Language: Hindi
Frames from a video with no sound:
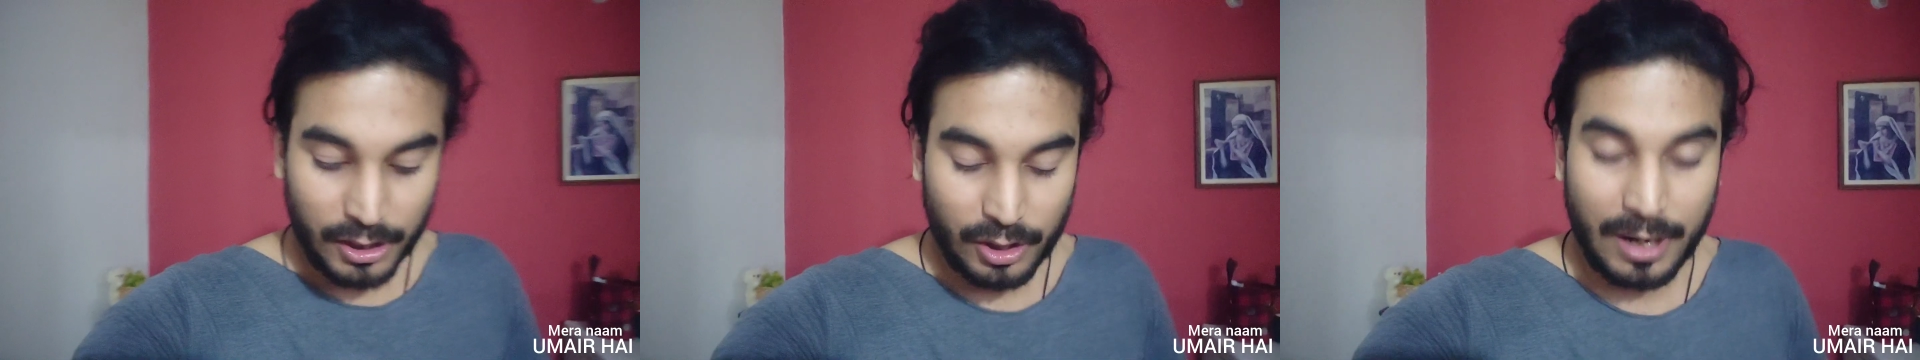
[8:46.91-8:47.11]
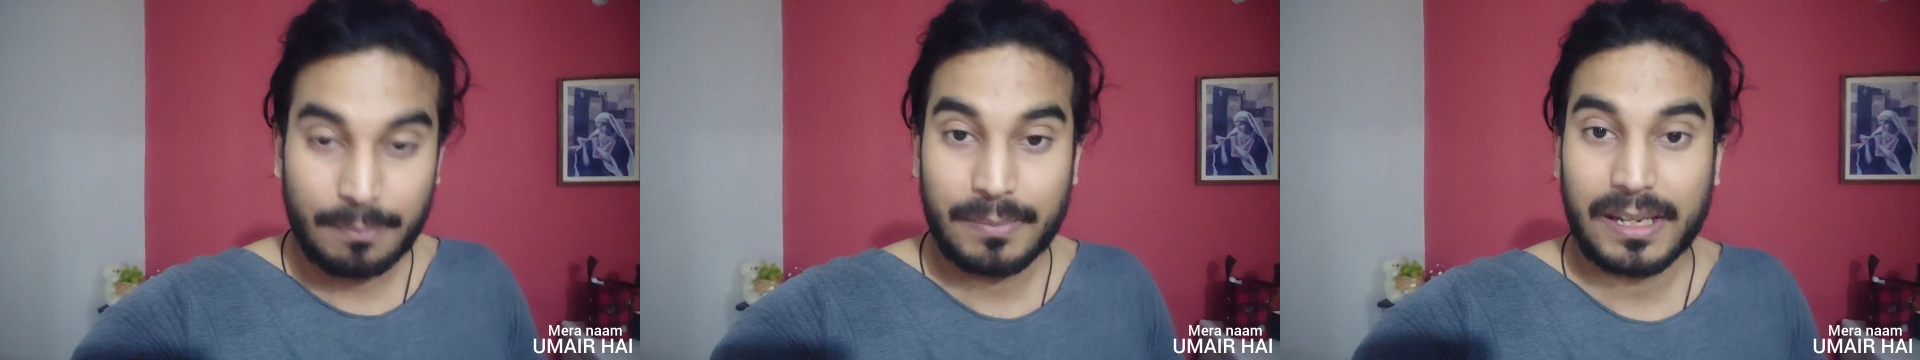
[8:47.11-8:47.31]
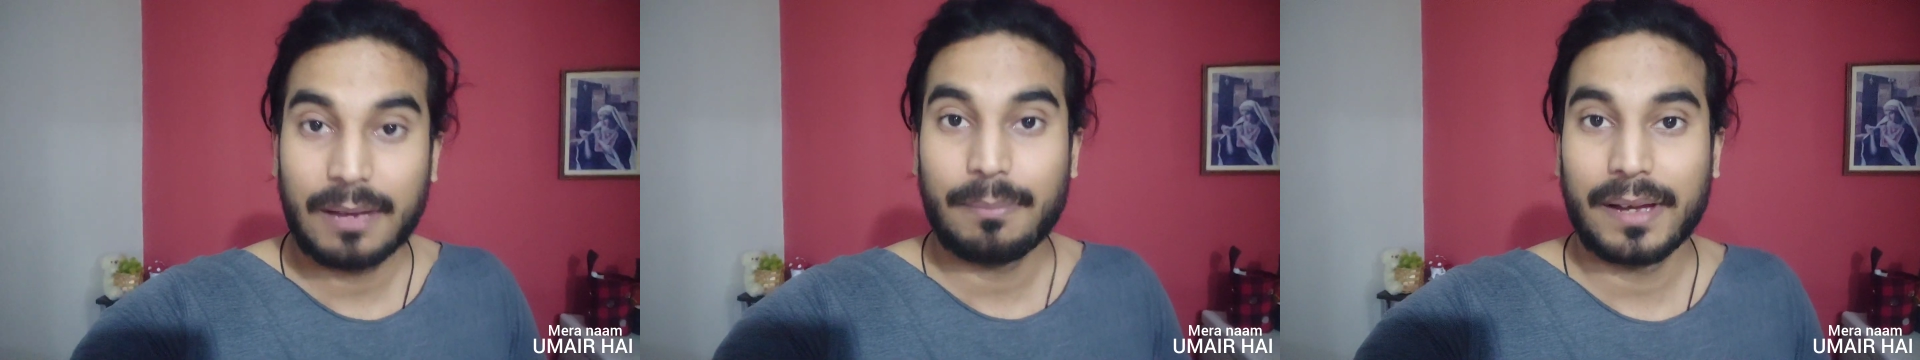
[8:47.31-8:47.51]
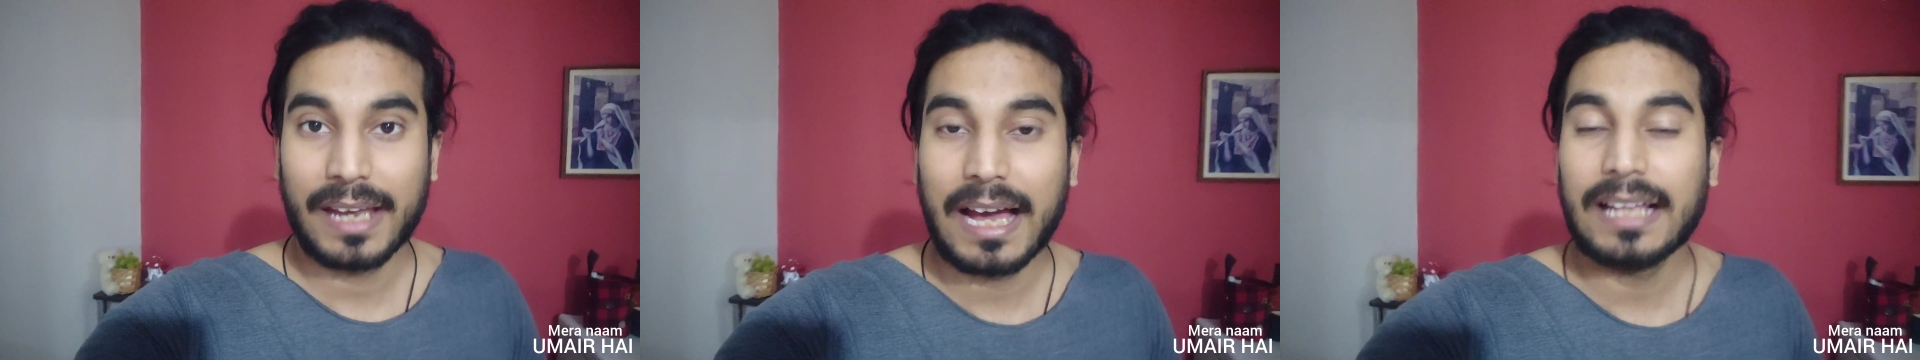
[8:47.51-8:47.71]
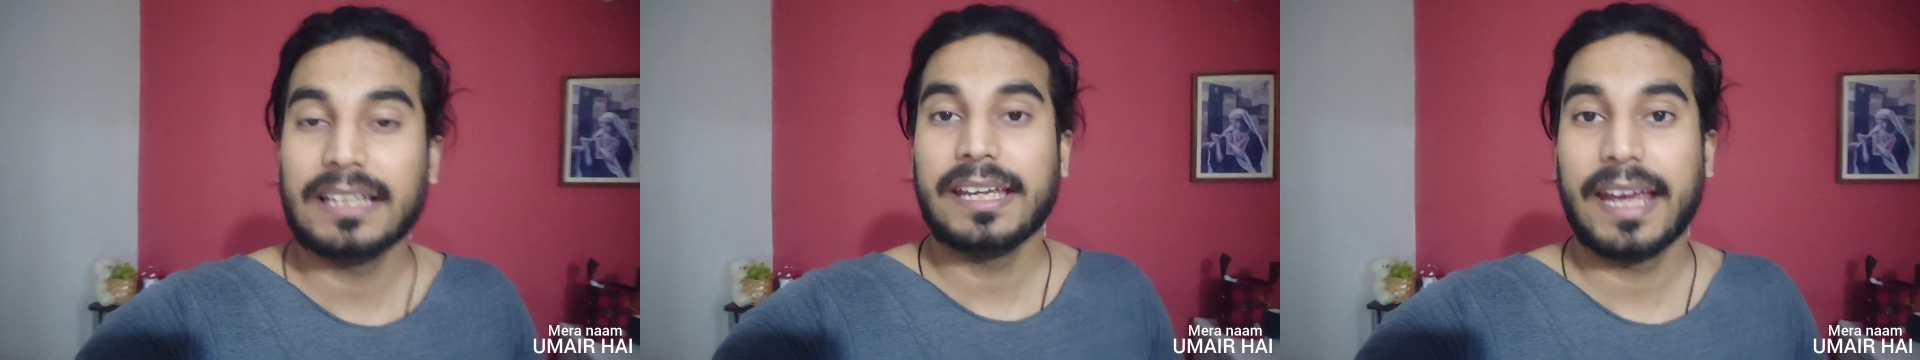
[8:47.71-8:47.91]
तो अम्मी ने
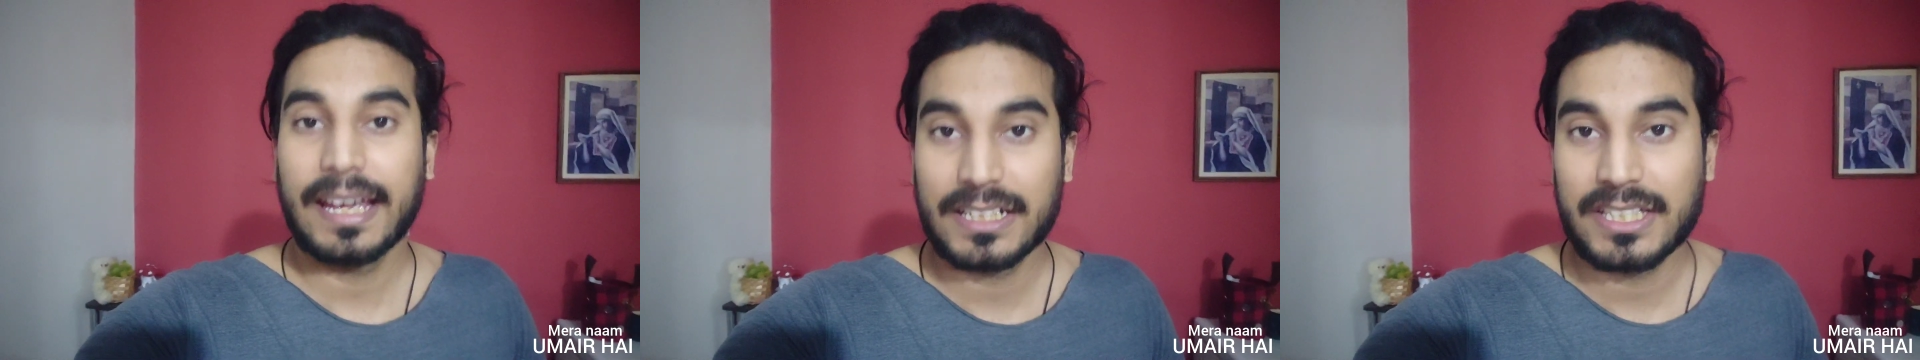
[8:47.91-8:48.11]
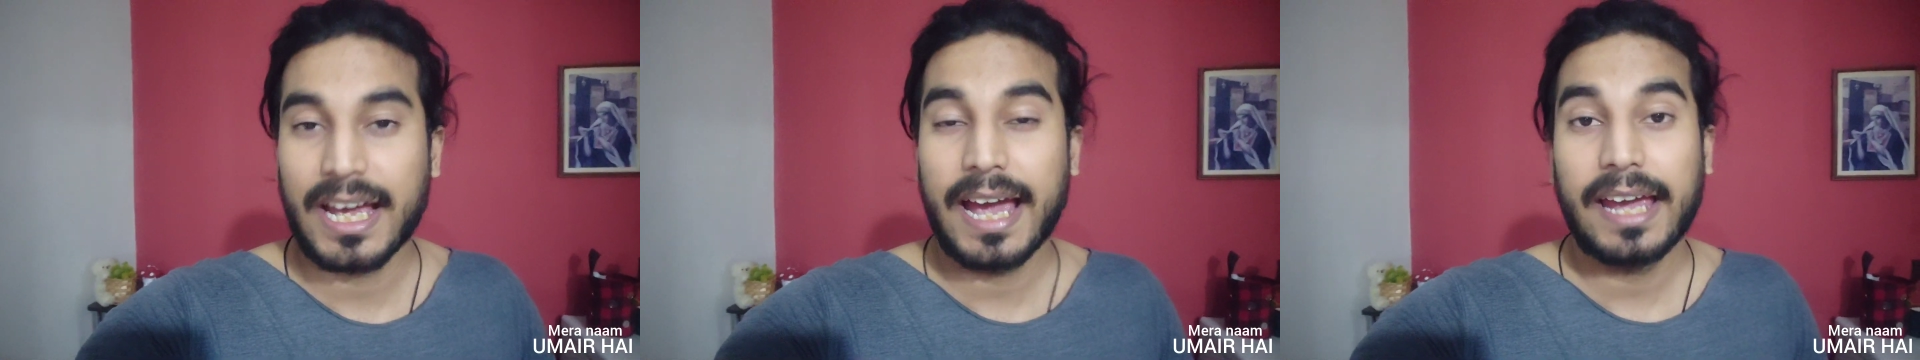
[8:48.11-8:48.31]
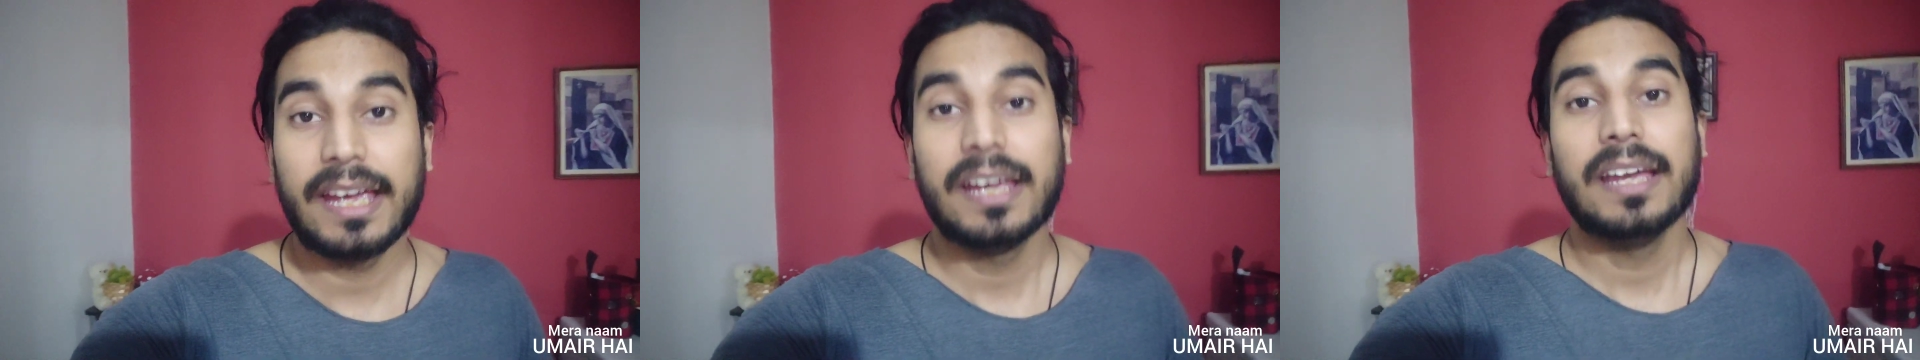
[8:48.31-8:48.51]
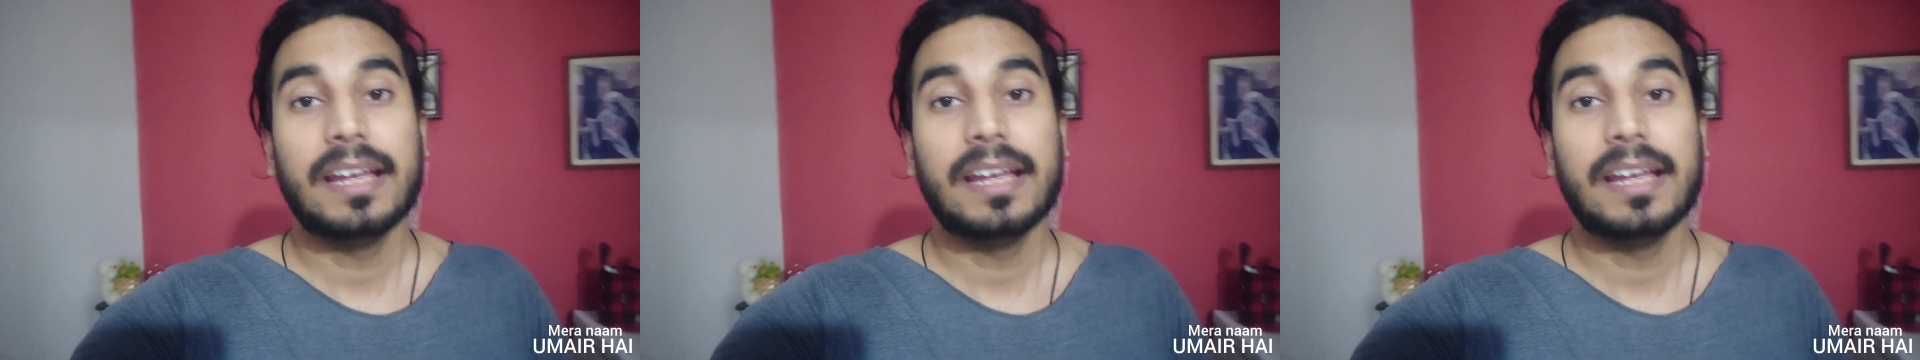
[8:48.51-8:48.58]
बना ली है चाय